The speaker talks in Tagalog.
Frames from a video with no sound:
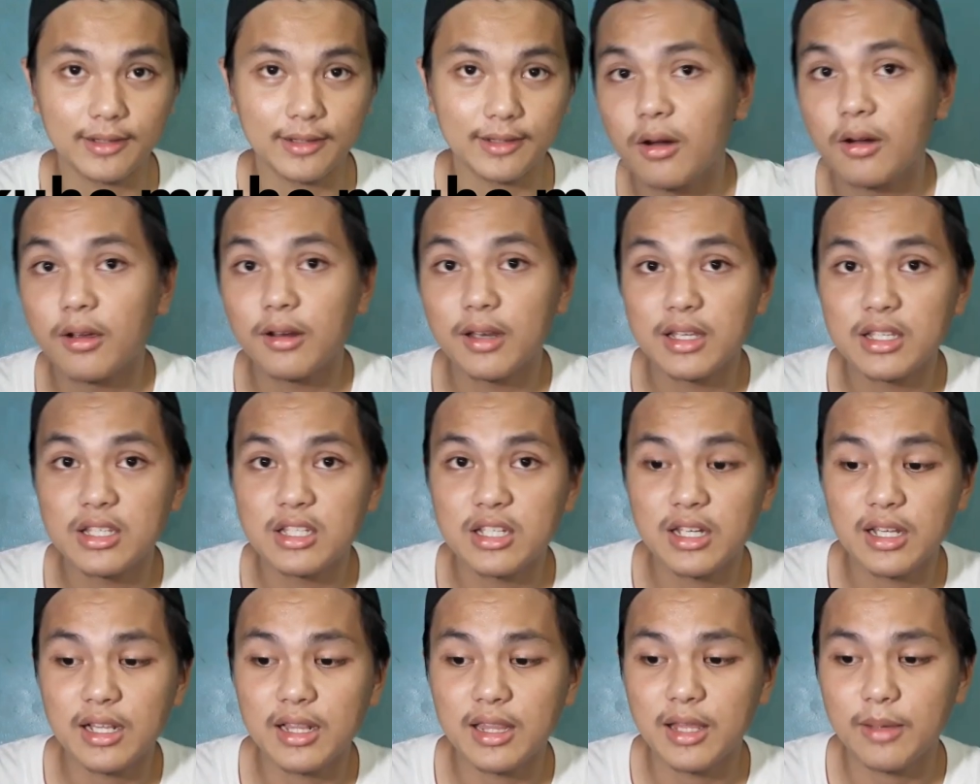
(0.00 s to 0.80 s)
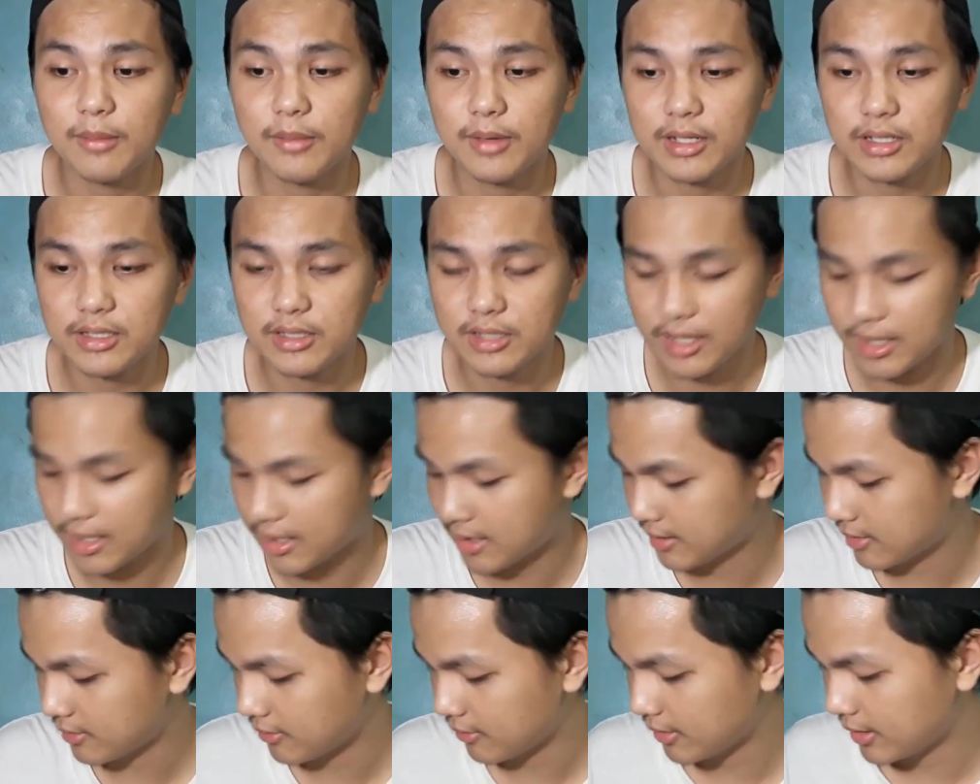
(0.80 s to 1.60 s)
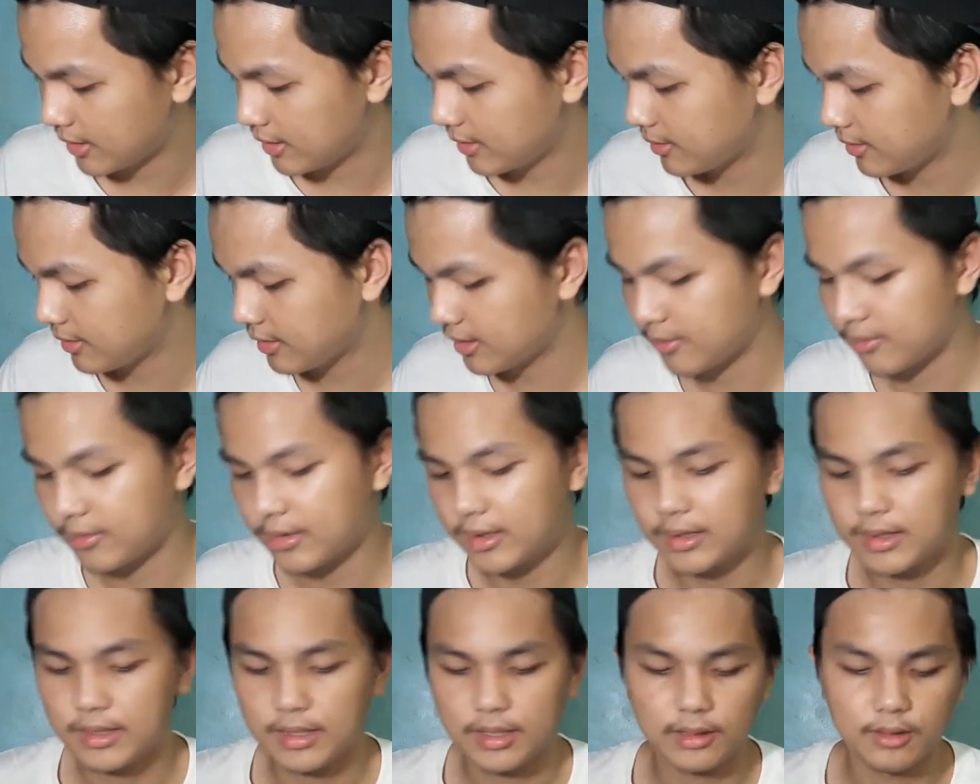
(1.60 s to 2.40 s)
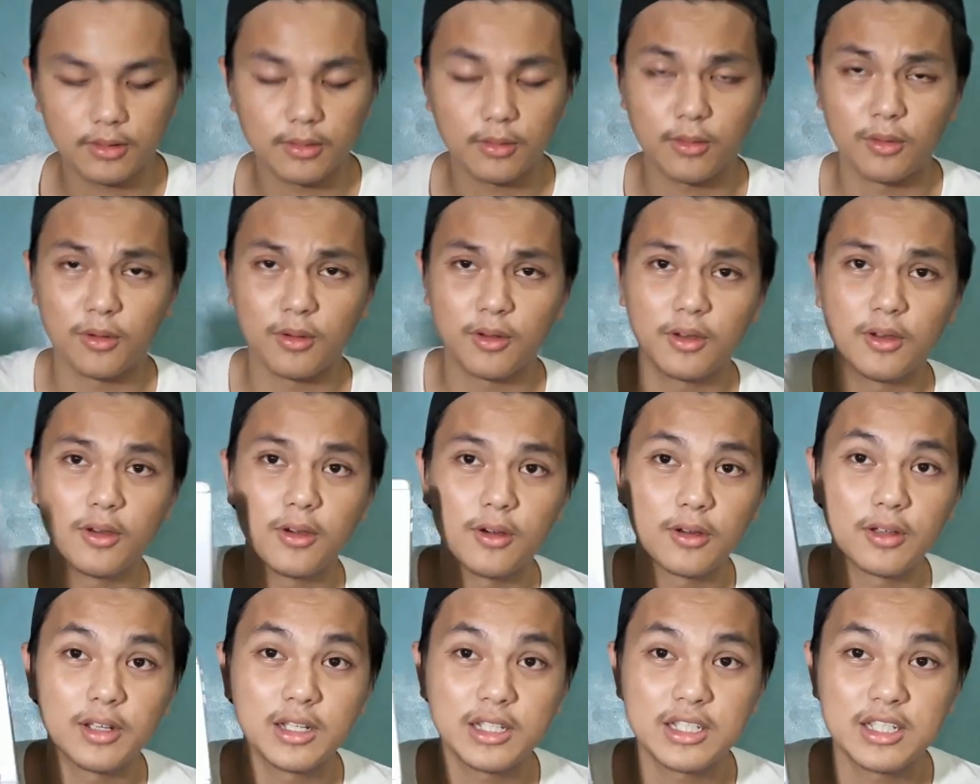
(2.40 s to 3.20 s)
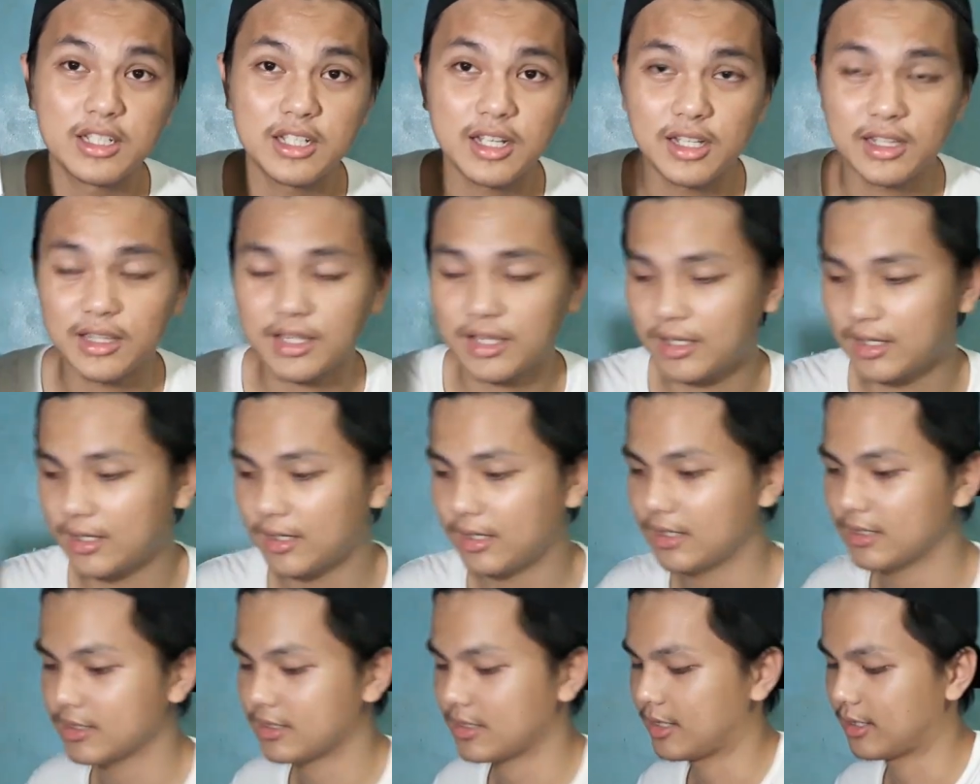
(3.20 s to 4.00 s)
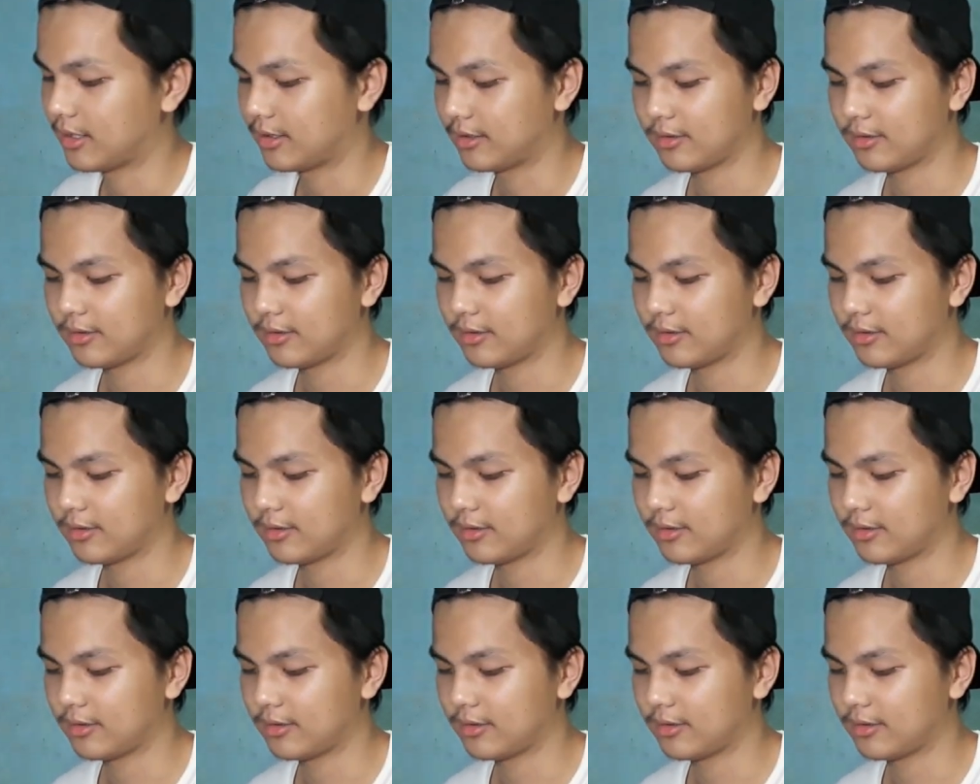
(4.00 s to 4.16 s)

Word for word: Original naman siya, as you can see naman dito. Original talaga siya.